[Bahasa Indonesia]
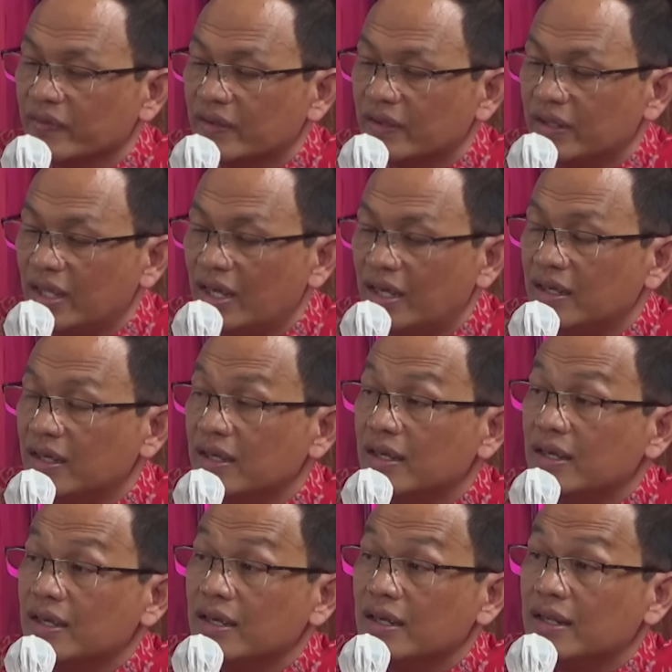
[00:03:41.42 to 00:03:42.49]
ya
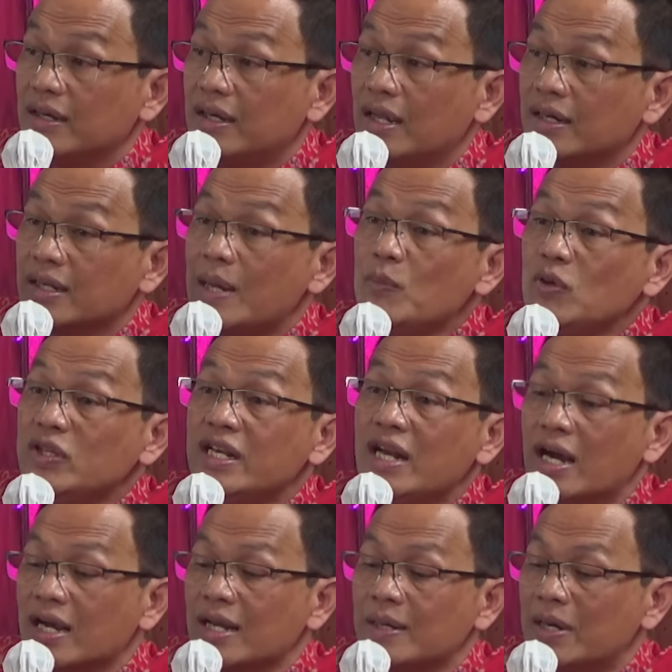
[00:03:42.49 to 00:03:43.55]
dan kamu
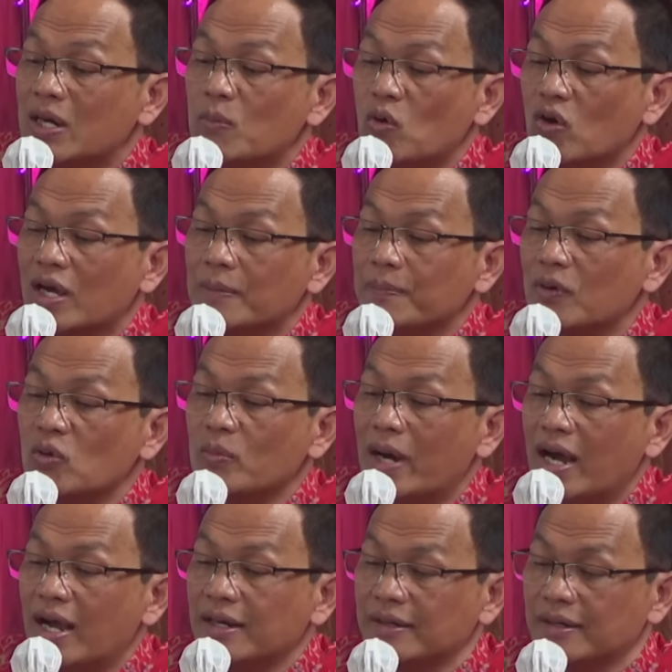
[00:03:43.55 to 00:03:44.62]
tidak akan menemukan
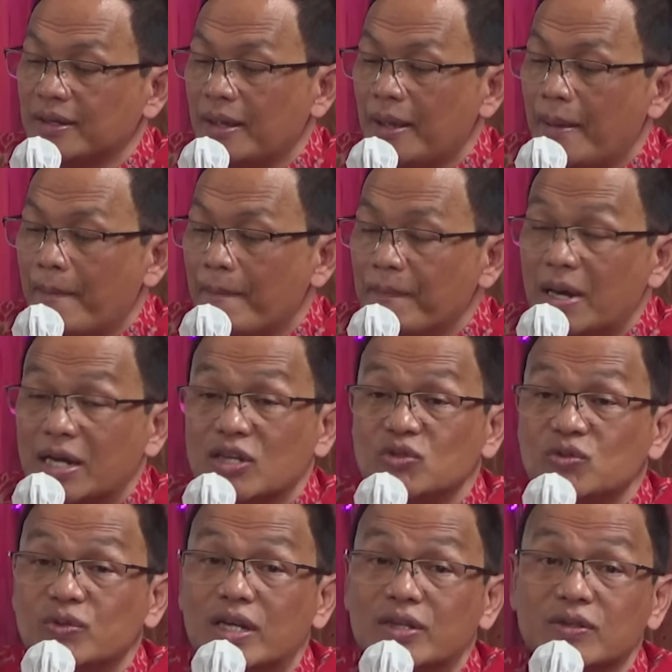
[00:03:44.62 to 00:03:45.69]
perubahan bagi
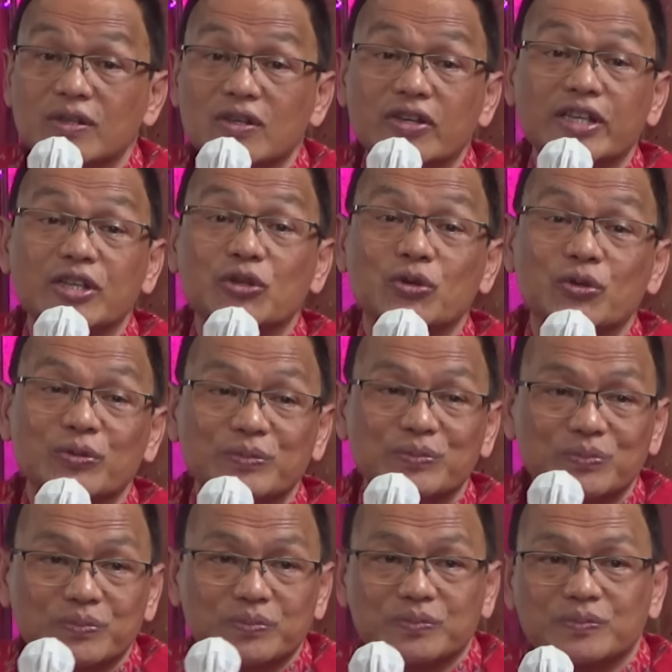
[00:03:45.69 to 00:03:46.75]
sunatullah itu.
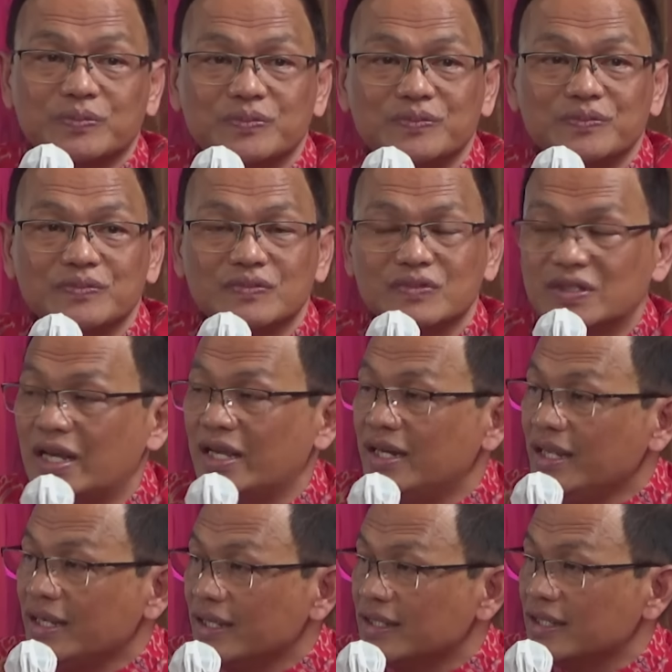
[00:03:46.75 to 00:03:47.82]
Nah,
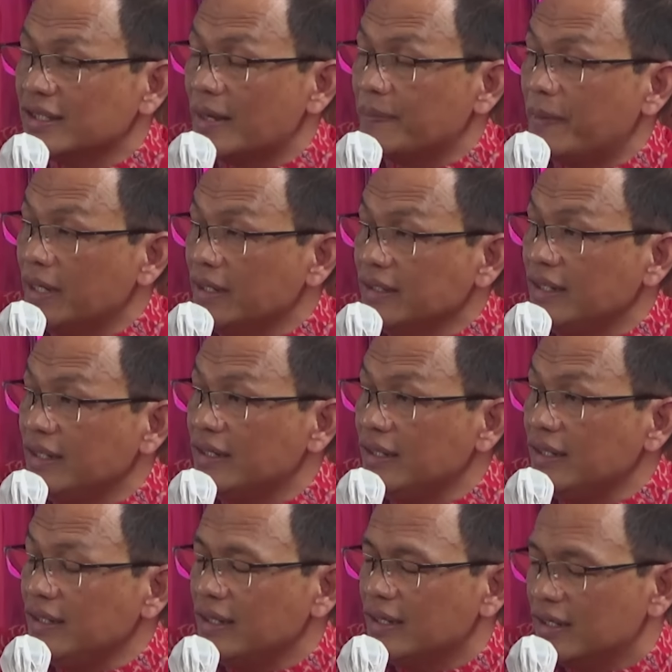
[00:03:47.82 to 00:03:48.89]
ini ketetapan
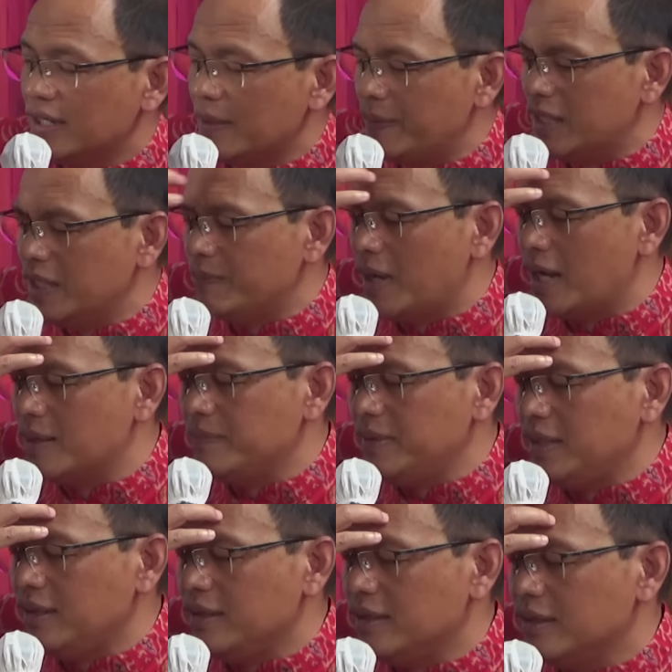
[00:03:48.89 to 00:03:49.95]
ini dapat
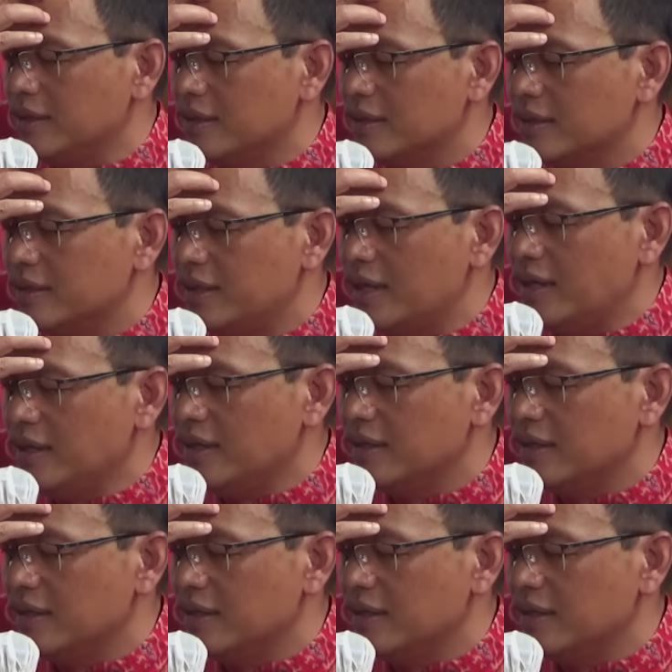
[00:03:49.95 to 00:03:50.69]
dipahami ya